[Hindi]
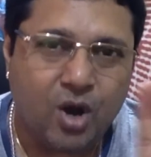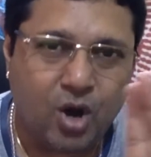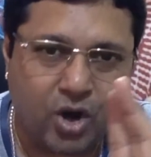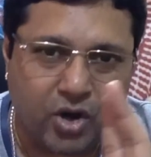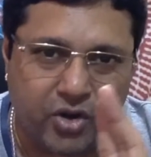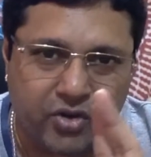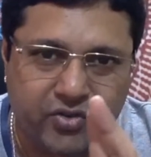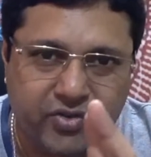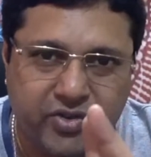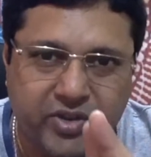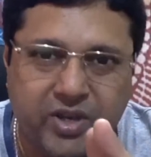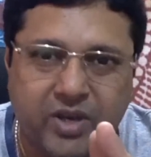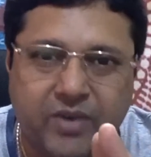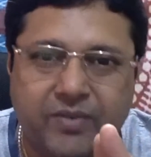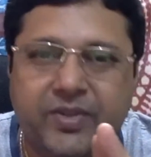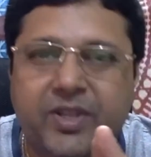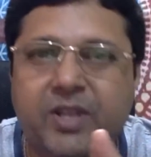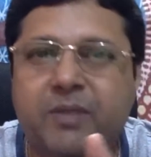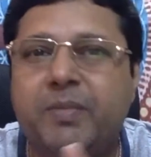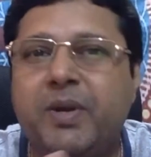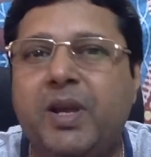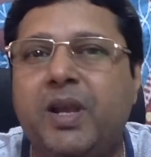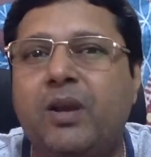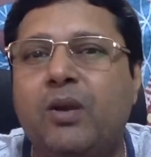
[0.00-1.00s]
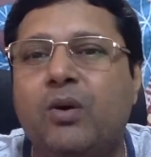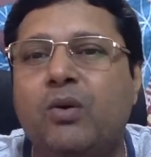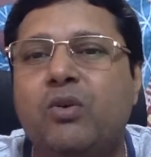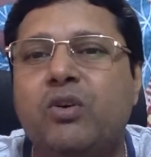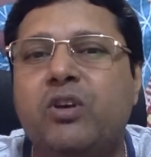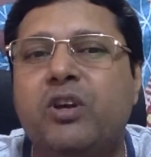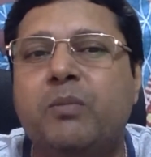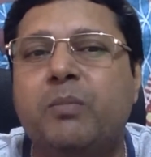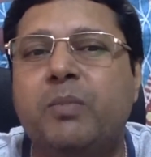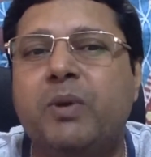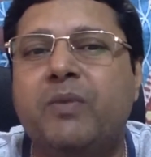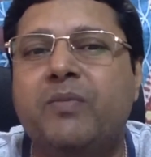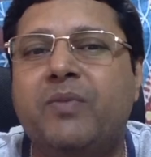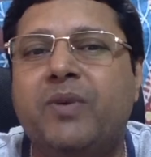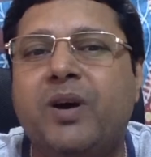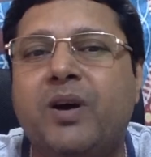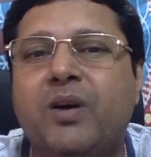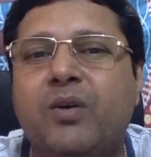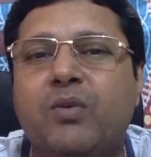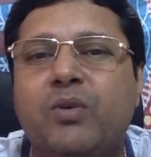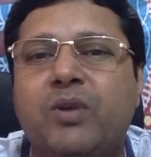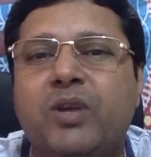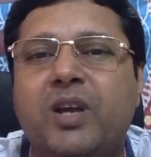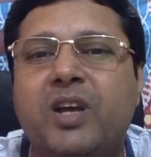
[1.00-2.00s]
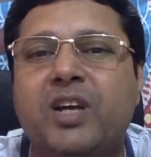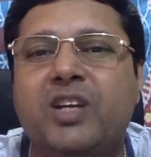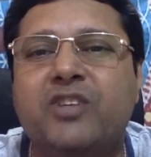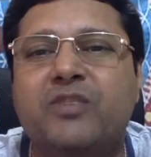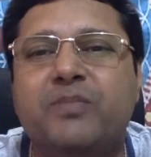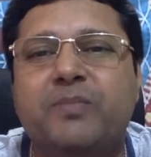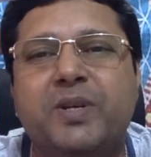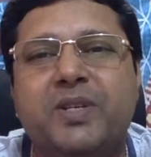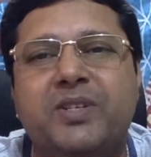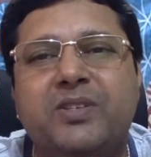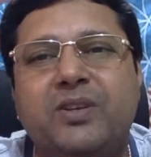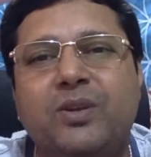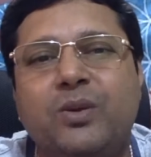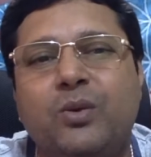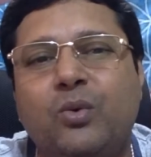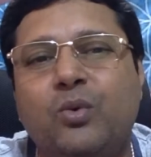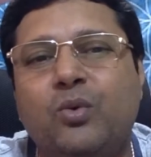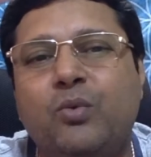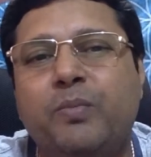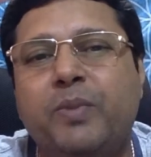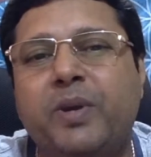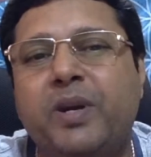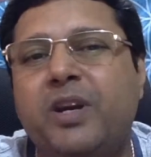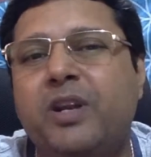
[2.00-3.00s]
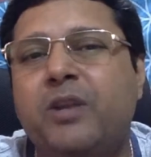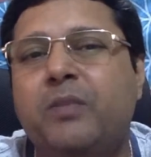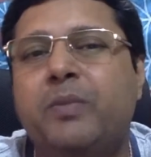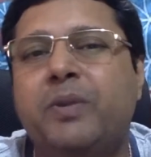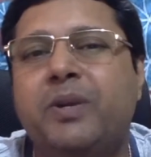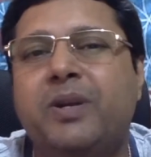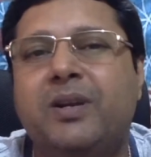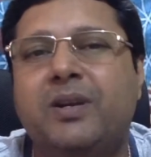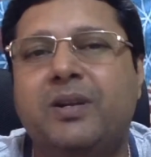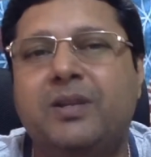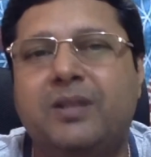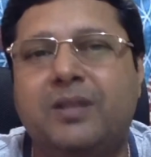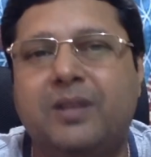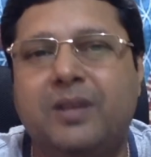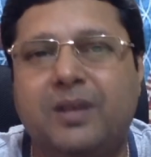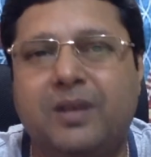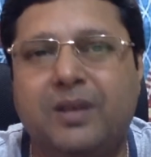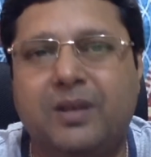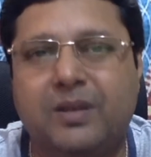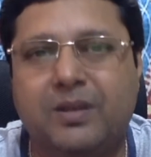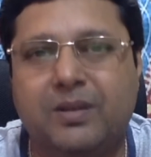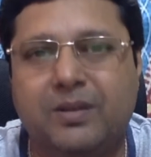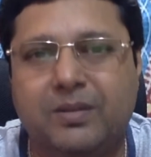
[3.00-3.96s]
और इसकी अवधि महिलाओं के व्यवहार उनके आसपास के लोगों पर निर्भर करता है